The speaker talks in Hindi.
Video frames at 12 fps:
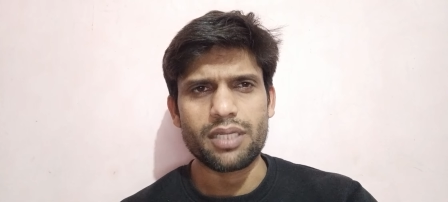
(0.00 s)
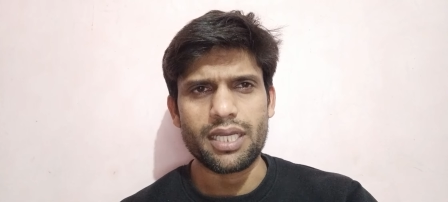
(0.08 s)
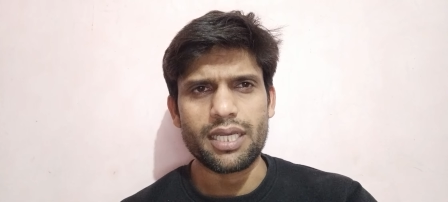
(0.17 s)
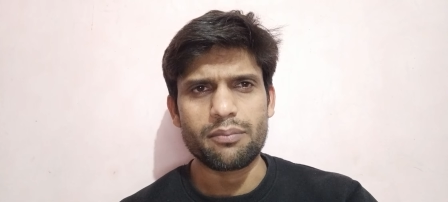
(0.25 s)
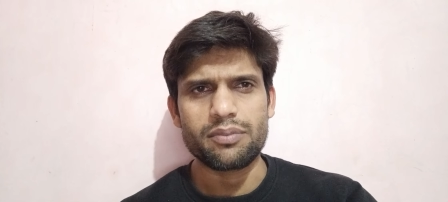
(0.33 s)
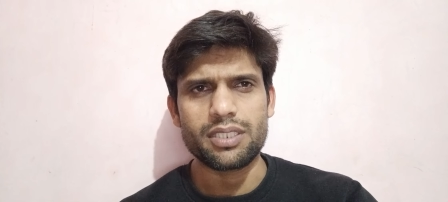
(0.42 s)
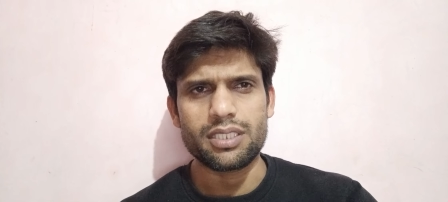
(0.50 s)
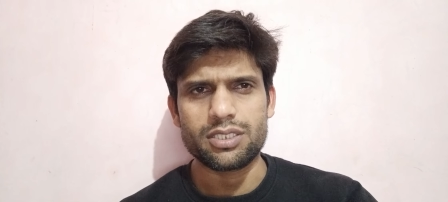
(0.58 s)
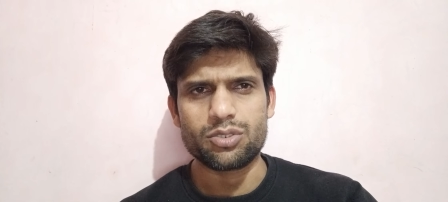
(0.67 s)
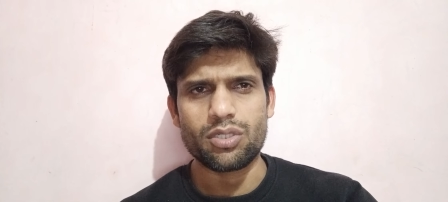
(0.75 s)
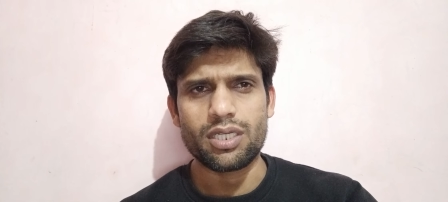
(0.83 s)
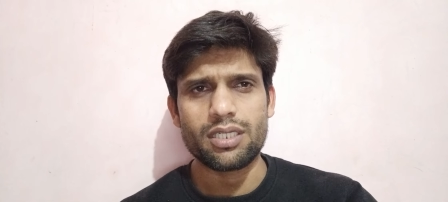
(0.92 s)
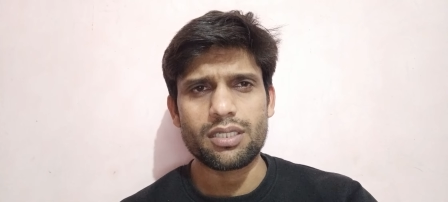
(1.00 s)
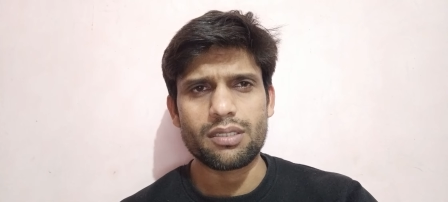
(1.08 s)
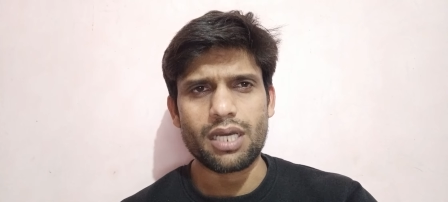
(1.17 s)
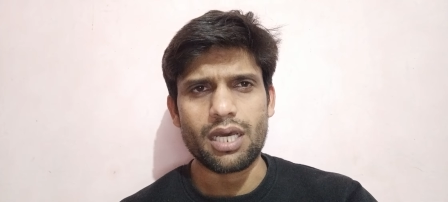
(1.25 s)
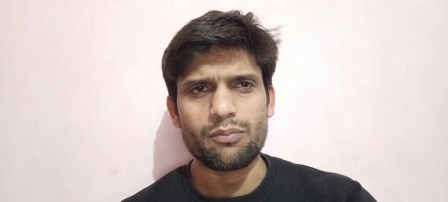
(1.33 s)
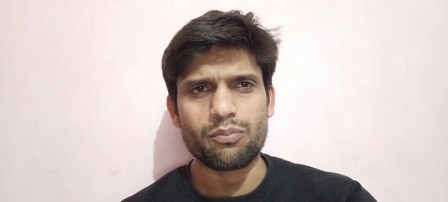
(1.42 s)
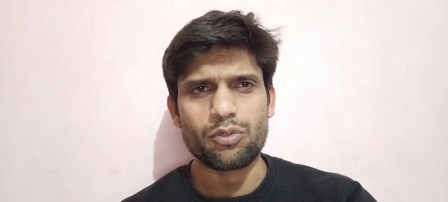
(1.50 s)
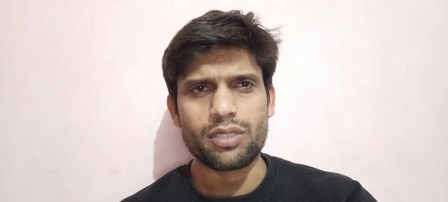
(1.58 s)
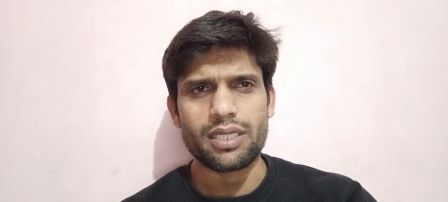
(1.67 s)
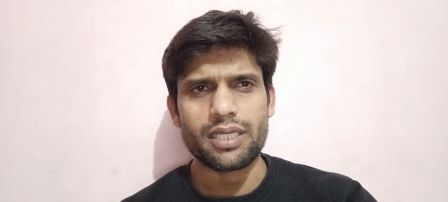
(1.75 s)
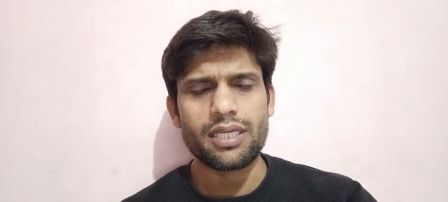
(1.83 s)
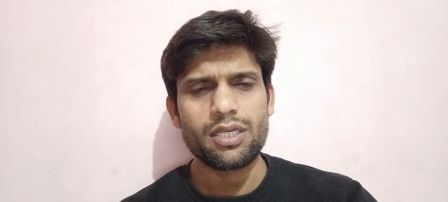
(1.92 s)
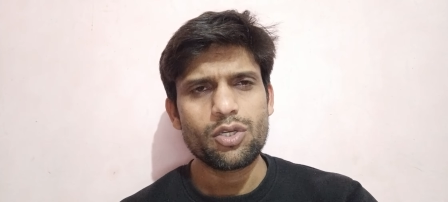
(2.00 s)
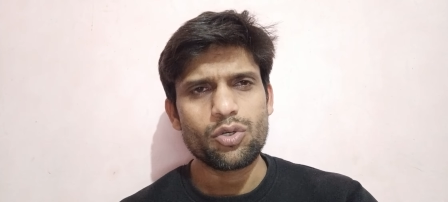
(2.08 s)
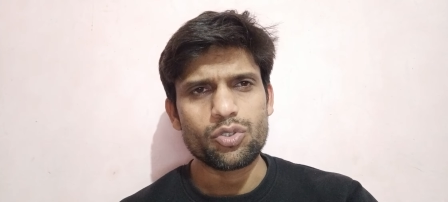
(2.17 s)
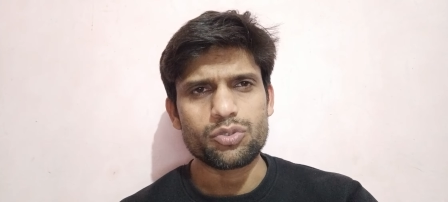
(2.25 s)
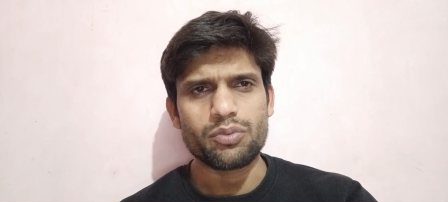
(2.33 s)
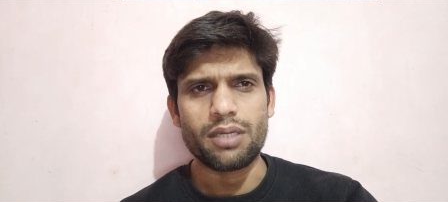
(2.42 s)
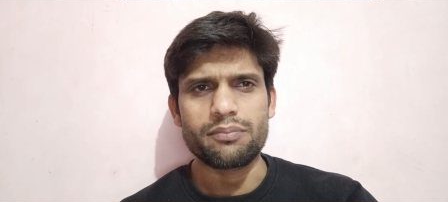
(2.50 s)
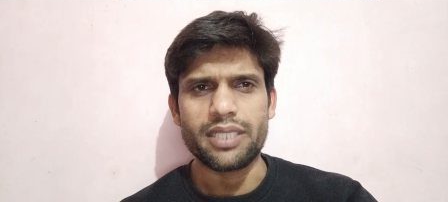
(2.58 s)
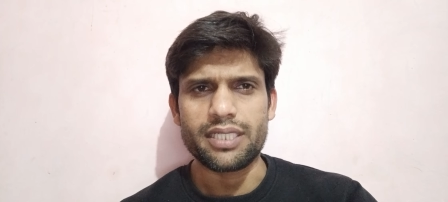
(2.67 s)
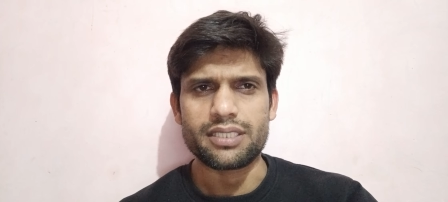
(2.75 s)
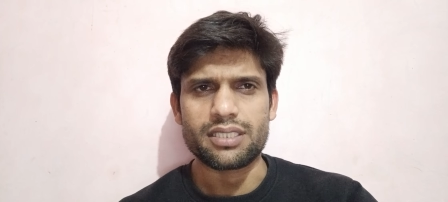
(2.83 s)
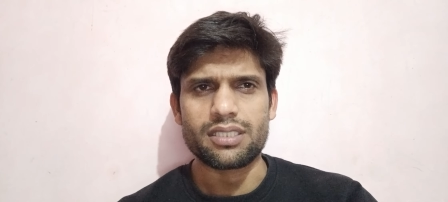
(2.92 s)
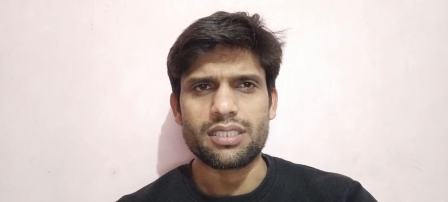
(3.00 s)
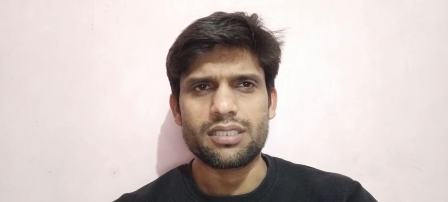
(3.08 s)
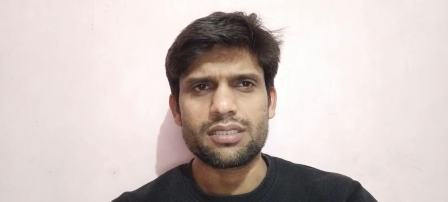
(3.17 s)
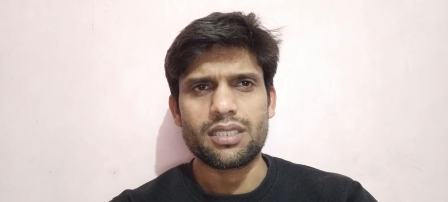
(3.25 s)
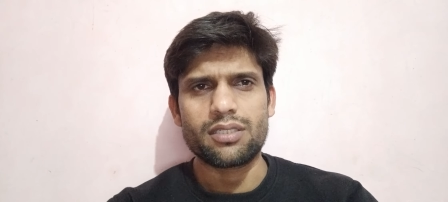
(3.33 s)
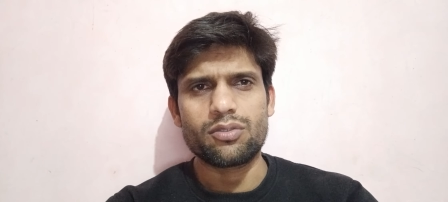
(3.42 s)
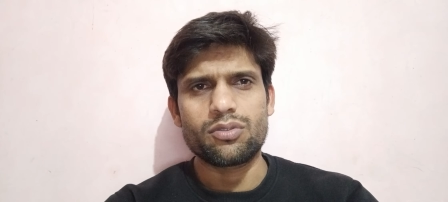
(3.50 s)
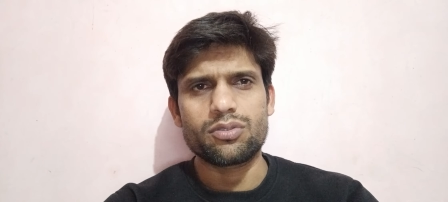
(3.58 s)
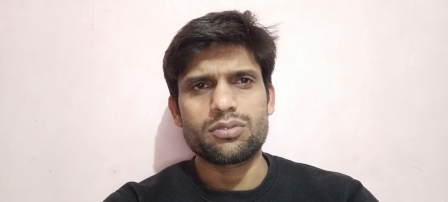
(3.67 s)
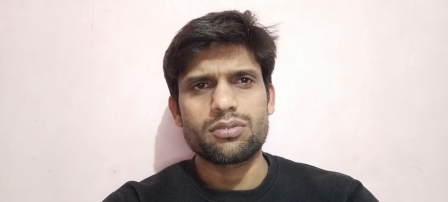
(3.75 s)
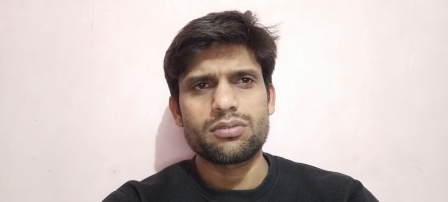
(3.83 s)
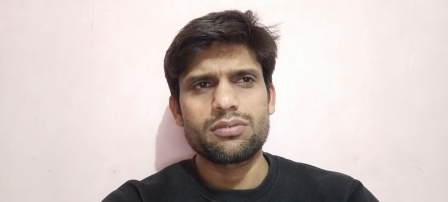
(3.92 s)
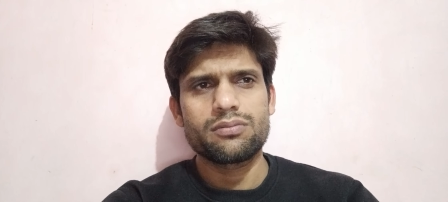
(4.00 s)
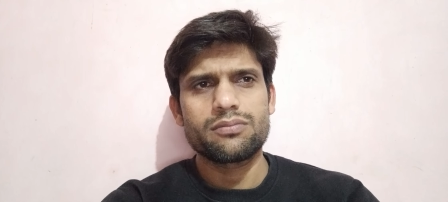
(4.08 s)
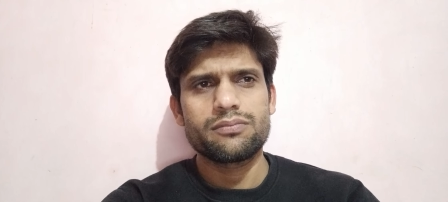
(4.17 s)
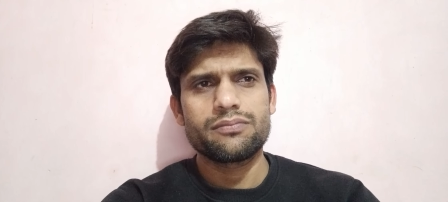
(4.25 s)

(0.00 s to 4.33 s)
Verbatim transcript: बनाया स्टूडेंट कानपुर करके उसमें आप देख सकते हैं थैंक यू दोस्तों